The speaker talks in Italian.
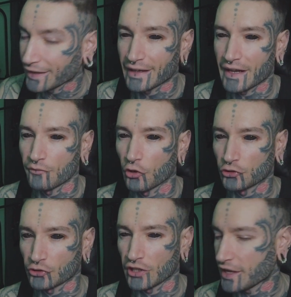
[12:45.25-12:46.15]
caricare il
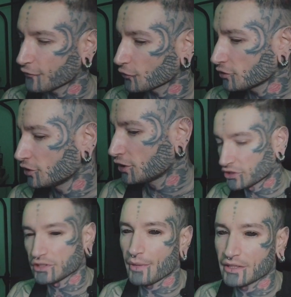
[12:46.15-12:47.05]
vostro telefono,
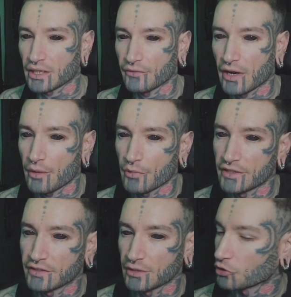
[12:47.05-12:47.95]
potete mettervela
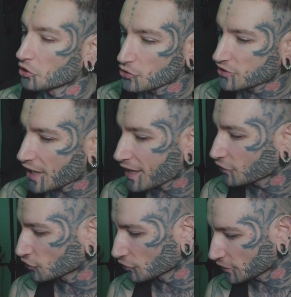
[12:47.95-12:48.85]
benissimo nello
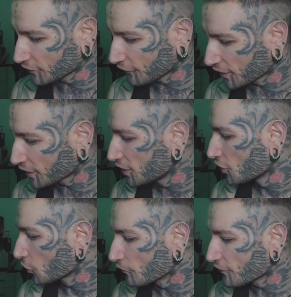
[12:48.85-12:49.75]
zaino se dovete
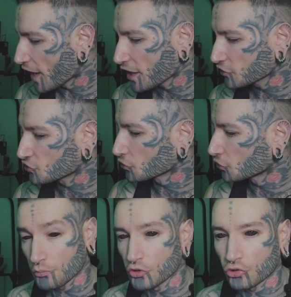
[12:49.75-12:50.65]
fare un viaggio,
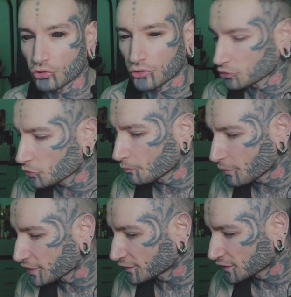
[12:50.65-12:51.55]
io mi sono trovato
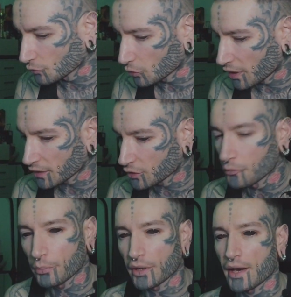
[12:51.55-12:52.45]
benissimo, la
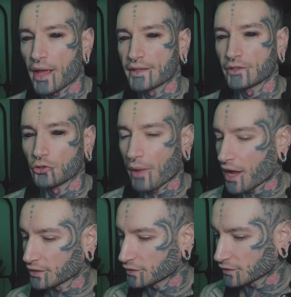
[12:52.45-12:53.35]
ricomprerei
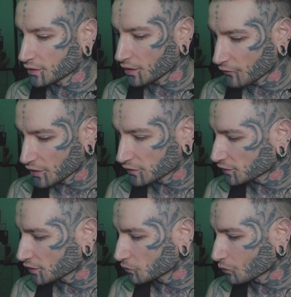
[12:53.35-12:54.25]
domani se
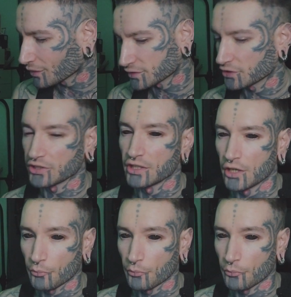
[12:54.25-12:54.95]
avesse un qualsiasi